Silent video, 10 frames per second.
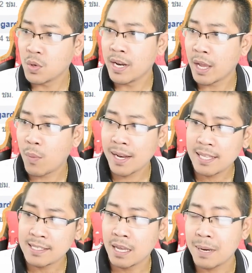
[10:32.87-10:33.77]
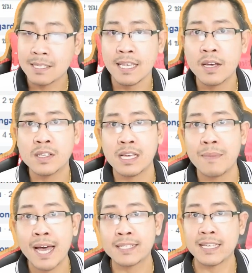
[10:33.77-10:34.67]
ส่วนเด็กแว้นที่เสียภาษีก็
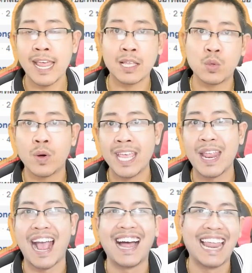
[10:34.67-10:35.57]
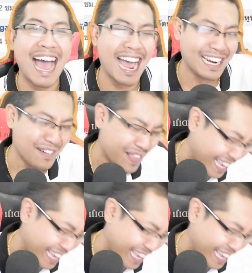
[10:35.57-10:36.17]
สามารถแสดงตัวได้ข้างล่าง